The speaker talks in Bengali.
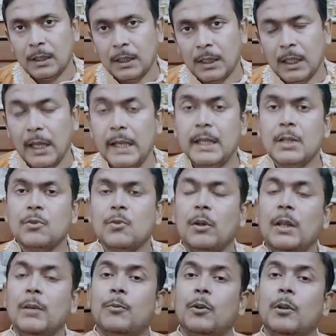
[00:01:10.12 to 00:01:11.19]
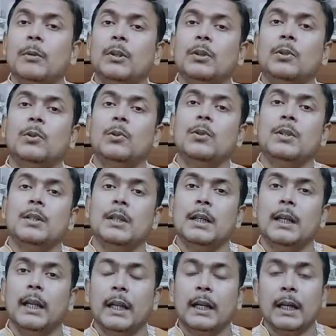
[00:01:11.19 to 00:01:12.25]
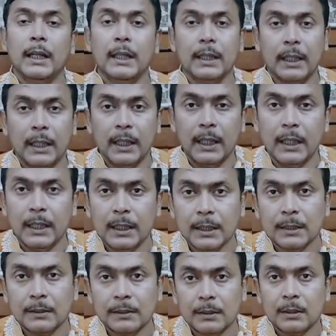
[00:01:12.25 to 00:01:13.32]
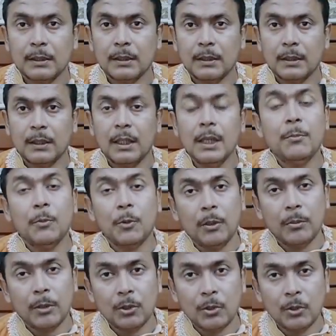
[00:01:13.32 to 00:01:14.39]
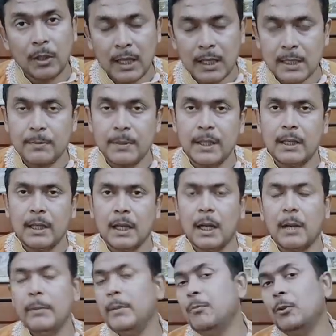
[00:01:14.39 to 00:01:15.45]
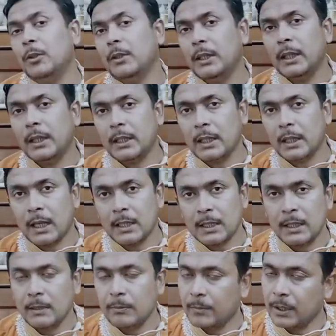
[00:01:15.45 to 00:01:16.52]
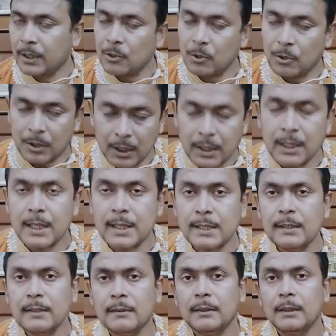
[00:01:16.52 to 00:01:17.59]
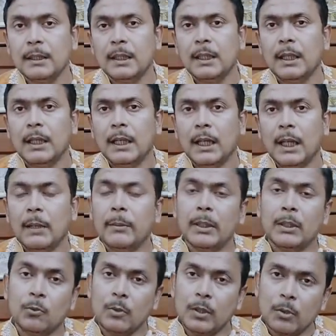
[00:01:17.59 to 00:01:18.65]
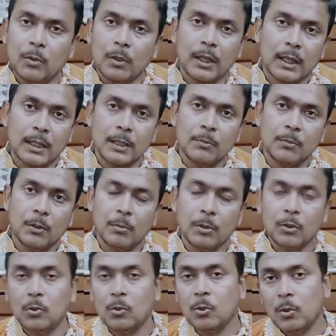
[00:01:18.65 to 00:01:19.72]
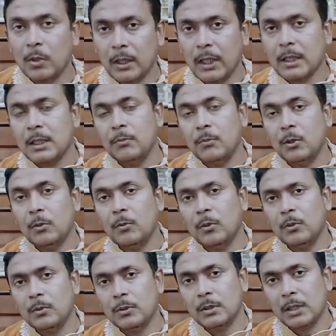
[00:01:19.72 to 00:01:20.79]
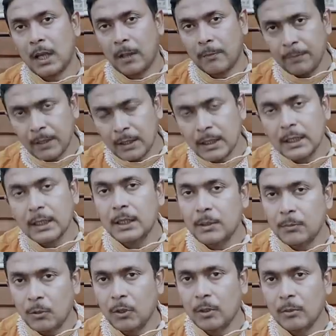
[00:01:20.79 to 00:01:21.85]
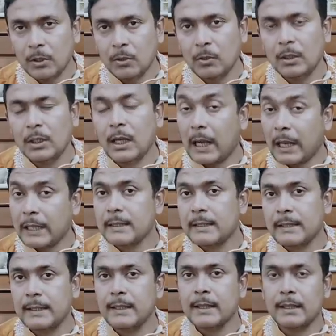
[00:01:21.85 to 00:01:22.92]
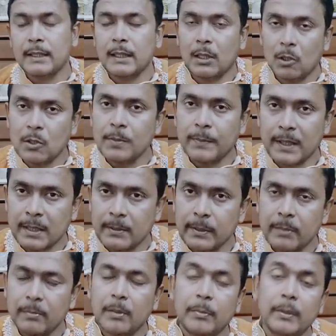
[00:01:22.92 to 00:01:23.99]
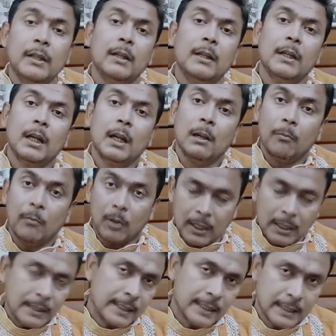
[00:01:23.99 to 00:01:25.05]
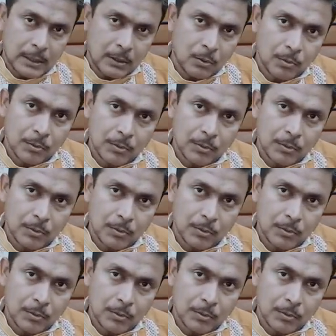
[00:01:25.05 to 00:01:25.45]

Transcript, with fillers: এই যে শনি পরিবর্তন হচ্ছে এখানে দাঁড়িয়ে কি পরিবর্তন আসবে আমি প্রত্যেকটা রাশির ভিডিও দিয়ে দিয়েছি এবার দুটি করে রাশি বলবো দুটো করে রাশি বলবো যে আপনাদের কি পরিবর্তনটা আসছে সেটা আরও স্পেসিফিকভাবে বলার চেষ্টা করব